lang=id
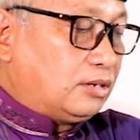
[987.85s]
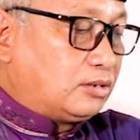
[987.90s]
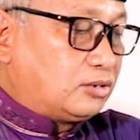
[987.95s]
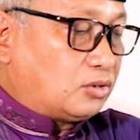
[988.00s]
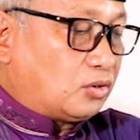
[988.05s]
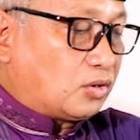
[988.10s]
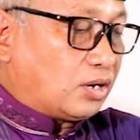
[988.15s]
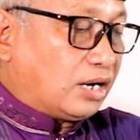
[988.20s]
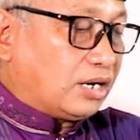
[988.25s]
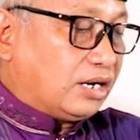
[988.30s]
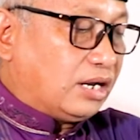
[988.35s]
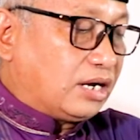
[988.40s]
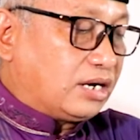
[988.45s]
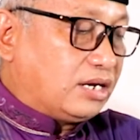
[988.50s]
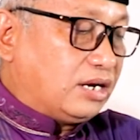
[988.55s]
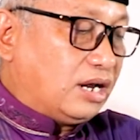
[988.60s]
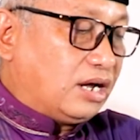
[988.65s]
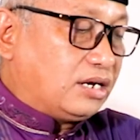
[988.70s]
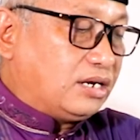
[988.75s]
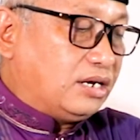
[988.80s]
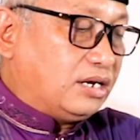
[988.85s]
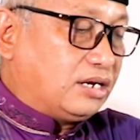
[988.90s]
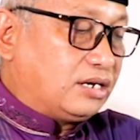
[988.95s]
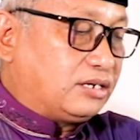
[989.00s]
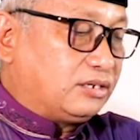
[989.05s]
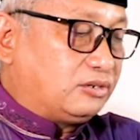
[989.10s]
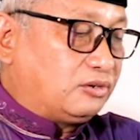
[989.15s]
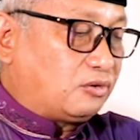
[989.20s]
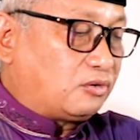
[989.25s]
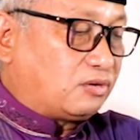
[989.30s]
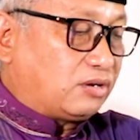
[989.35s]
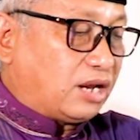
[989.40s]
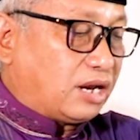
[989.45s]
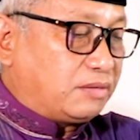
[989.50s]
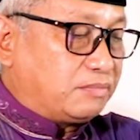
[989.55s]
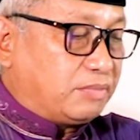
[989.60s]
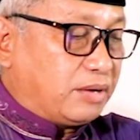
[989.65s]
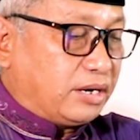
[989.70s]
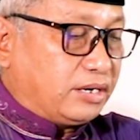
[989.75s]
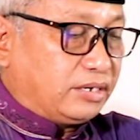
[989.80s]
Seorang laki-laki
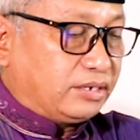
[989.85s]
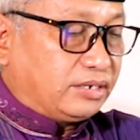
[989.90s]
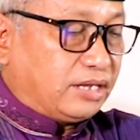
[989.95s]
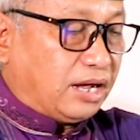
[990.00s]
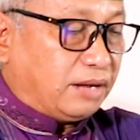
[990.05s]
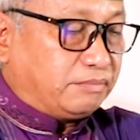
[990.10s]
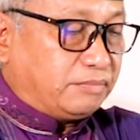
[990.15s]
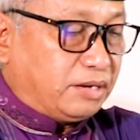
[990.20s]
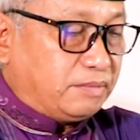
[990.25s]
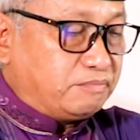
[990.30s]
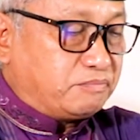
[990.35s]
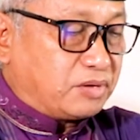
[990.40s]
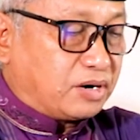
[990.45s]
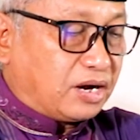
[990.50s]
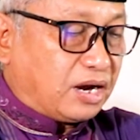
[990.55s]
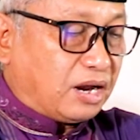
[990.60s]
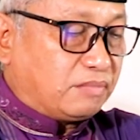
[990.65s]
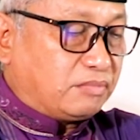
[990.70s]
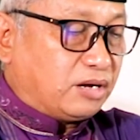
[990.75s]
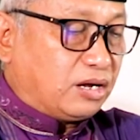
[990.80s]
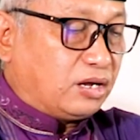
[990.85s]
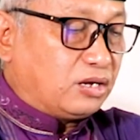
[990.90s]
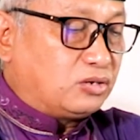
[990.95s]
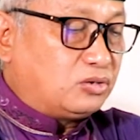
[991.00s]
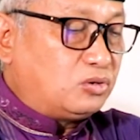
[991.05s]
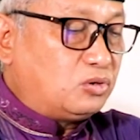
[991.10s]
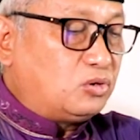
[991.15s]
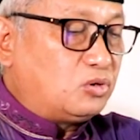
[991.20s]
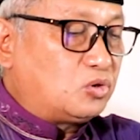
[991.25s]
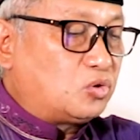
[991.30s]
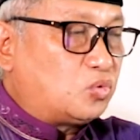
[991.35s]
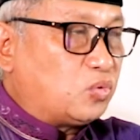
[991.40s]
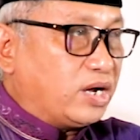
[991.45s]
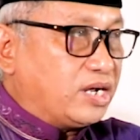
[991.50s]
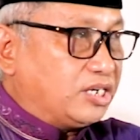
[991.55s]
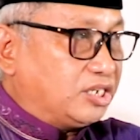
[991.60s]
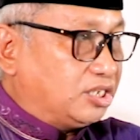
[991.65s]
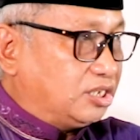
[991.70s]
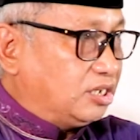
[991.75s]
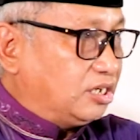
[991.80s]
keturunan Bani Tamim bernama
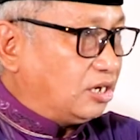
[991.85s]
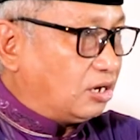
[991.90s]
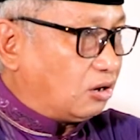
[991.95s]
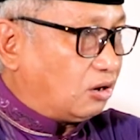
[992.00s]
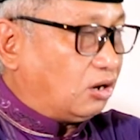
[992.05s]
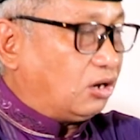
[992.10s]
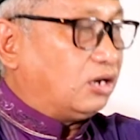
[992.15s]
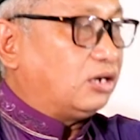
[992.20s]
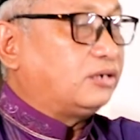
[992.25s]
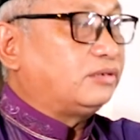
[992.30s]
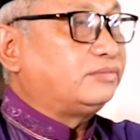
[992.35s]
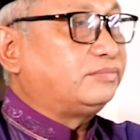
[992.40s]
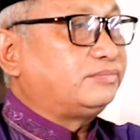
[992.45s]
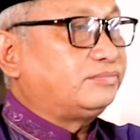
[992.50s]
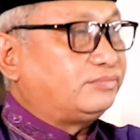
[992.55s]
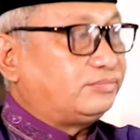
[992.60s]
Zulkwaisirah